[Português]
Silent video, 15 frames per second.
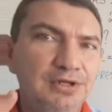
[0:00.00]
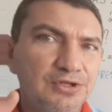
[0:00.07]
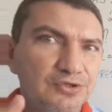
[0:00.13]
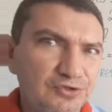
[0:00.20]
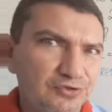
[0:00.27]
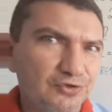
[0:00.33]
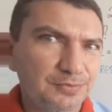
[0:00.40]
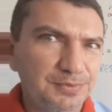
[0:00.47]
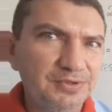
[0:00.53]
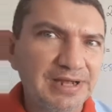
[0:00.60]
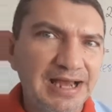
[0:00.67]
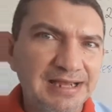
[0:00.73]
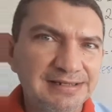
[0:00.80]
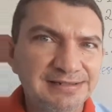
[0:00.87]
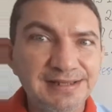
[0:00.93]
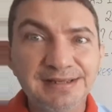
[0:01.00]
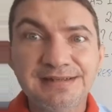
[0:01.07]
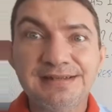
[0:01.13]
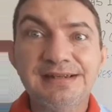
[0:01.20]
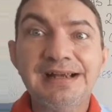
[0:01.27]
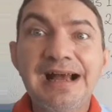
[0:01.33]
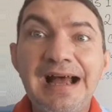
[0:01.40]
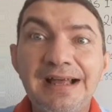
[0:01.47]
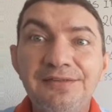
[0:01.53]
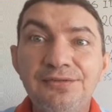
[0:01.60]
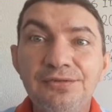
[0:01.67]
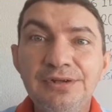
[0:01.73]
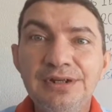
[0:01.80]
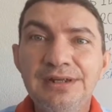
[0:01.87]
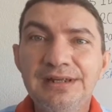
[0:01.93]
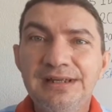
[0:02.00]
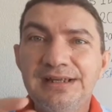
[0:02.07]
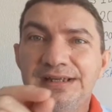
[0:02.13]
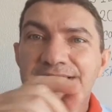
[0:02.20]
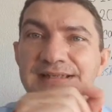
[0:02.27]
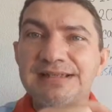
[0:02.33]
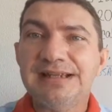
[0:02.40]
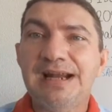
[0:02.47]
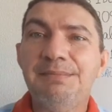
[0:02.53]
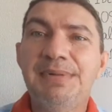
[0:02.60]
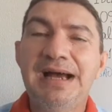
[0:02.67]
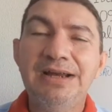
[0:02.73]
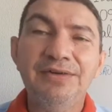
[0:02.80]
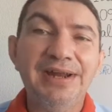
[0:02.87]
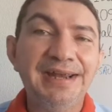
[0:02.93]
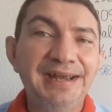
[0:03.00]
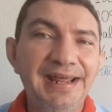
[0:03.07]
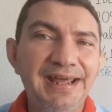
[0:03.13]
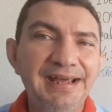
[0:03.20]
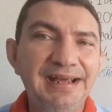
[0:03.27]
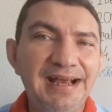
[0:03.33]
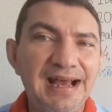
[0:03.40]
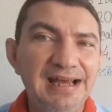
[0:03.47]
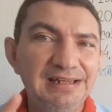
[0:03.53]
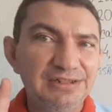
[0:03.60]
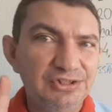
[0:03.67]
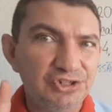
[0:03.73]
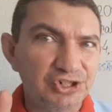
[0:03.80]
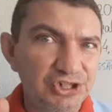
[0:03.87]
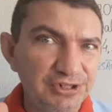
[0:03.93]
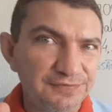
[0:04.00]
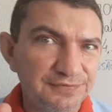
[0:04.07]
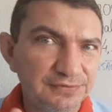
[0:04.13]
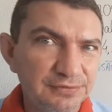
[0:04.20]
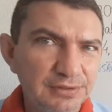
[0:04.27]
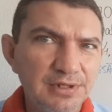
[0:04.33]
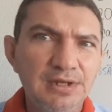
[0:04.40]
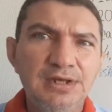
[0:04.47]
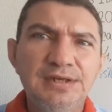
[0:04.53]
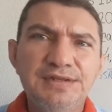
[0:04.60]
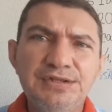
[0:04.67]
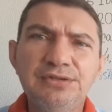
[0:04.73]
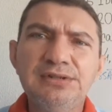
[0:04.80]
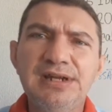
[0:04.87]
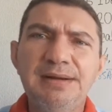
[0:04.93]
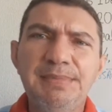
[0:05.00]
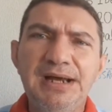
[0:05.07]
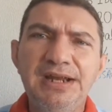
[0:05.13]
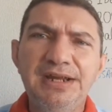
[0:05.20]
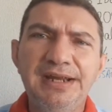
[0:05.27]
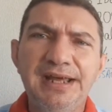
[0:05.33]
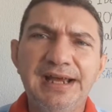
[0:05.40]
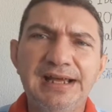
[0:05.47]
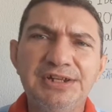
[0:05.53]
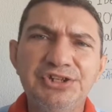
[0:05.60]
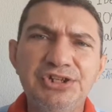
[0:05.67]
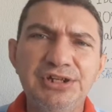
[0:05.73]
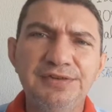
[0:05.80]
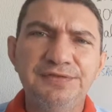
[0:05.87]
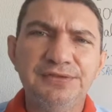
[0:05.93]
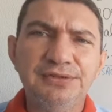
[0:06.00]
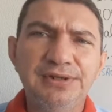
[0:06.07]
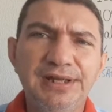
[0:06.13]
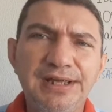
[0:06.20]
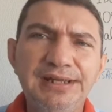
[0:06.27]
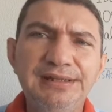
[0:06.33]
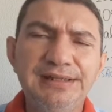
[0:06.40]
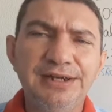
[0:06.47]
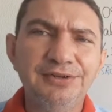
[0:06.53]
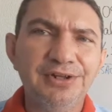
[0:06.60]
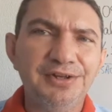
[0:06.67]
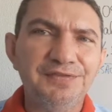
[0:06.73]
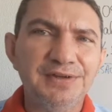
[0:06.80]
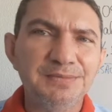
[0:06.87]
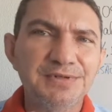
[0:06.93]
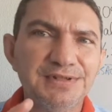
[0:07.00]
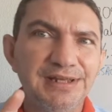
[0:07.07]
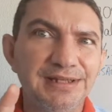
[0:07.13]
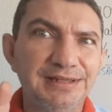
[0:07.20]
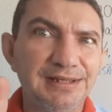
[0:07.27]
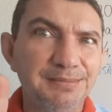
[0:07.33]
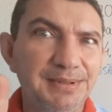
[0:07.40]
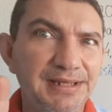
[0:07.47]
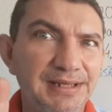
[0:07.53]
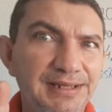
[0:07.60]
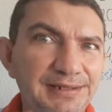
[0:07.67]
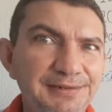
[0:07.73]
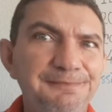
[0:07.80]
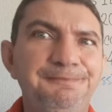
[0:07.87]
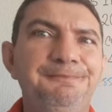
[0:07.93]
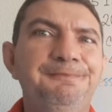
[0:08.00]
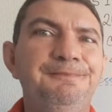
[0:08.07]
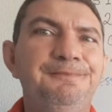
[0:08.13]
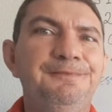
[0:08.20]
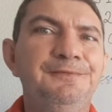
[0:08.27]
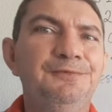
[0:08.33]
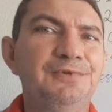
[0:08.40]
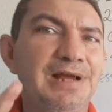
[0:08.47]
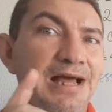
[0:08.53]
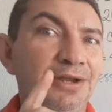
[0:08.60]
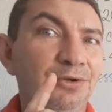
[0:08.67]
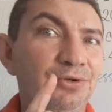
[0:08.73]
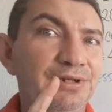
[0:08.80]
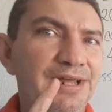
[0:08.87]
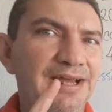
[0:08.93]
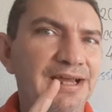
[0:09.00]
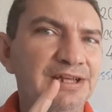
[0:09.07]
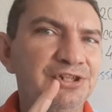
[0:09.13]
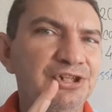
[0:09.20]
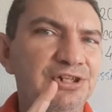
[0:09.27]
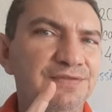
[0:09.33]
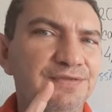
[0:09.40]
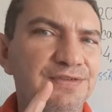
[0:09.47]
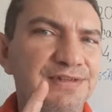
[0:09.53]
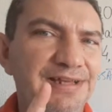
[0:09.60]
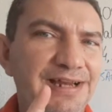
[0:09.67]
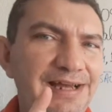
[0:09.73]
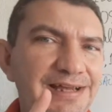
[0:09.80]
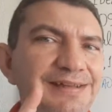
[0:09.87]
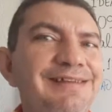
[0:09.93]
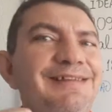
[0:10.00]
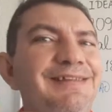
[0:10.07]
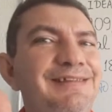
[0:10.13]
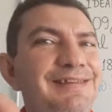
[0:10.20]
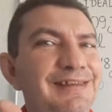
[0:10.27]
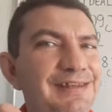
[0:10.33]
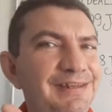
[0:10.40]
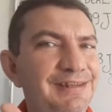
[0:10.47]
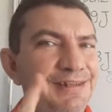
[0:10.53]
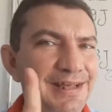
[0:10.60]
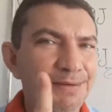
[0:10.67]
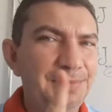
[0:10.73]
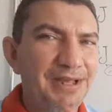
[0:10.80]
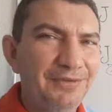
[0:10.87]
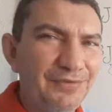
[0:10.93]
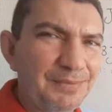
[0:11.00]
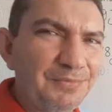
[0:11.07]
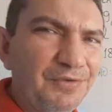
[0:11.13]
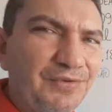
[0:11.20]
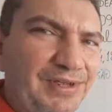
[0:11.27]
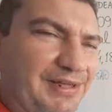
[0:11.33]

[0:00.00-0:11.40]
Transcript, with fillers: sobre o gás. Nesse caso, esse trabalho é negativo. Se o trabalho é negativo, então nós vamos ter também o calor negativo, será? Sim, né? Mas vamos ver